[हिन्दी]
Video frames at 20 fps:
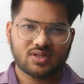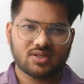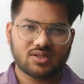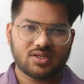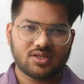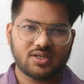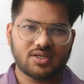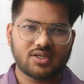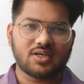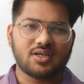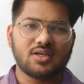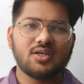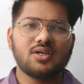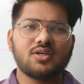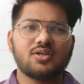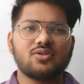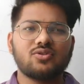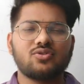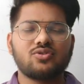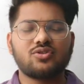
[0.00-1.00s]
ठीक है
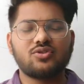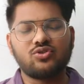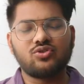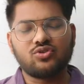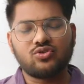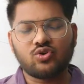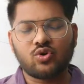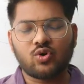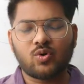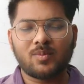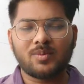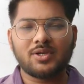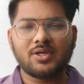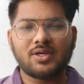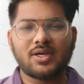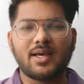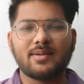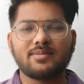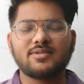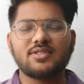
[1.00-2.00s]
जो भी
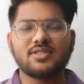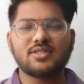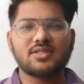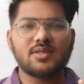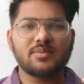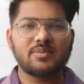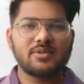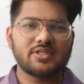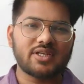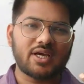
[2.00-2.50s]
ऐप्स जितने भी